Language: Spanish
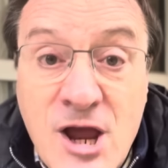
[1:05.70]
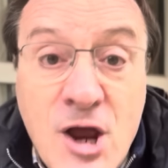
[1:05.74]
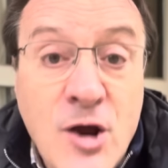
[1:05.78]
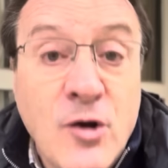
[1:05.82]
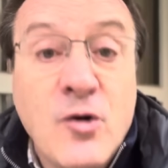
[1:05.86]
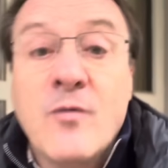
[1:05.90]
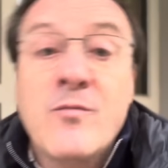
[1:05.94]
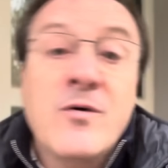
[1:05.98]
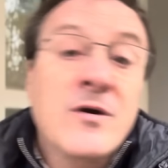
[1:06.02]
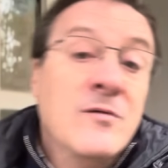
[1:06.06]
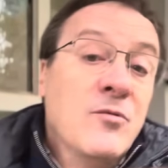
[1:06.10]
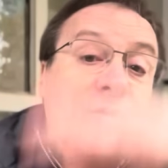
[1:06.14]

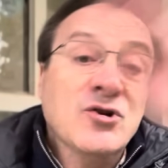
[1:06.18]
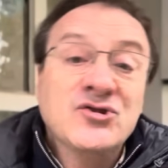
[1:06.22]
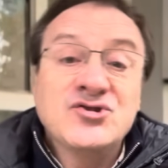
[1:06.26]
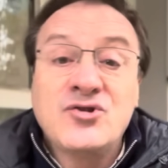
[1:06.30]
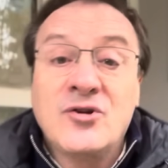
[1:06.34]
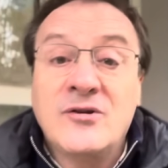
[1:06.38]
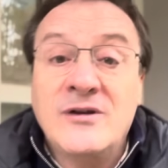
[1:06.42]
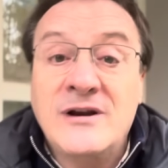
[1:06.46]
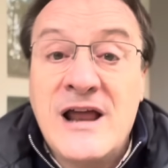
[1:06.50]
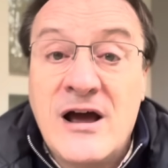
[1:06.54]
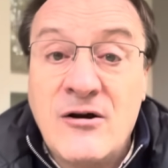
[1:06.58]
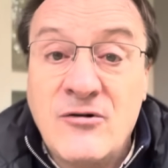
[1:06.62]
como el
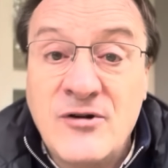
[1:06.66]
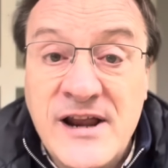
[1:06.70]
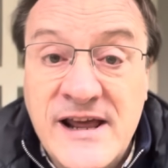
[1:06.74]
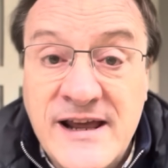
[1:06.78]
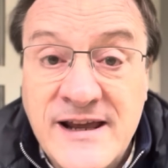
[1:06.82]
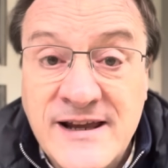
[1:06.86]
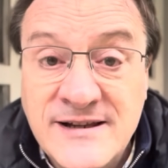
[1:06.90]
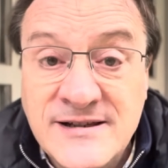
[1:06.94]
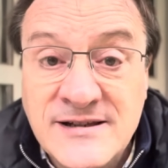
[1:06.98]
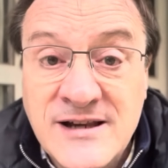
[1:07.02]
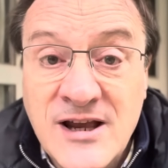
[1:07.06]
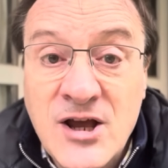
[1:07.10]
monstruo del lago
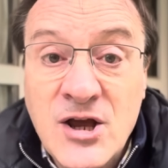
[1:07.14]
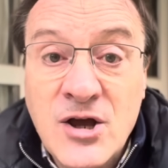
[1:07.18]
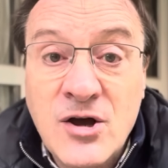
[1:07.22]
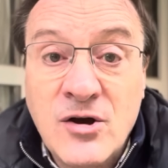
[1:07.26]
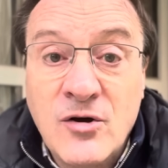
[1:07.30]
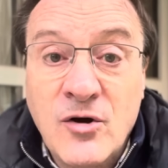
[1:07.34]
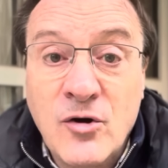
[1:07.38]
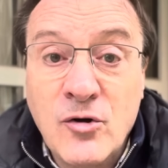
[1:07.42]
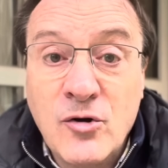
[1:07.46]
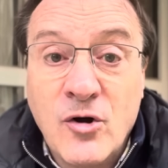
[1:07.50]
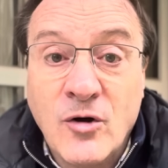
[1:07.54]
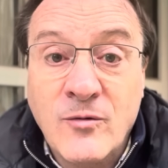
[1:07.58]
Ness
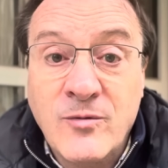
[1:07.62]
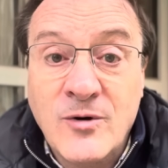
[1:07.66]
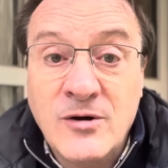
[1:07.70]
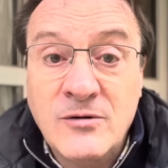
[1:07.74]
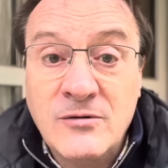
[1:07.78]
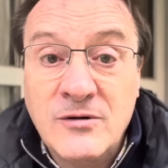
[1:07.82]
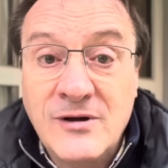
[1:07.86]
o como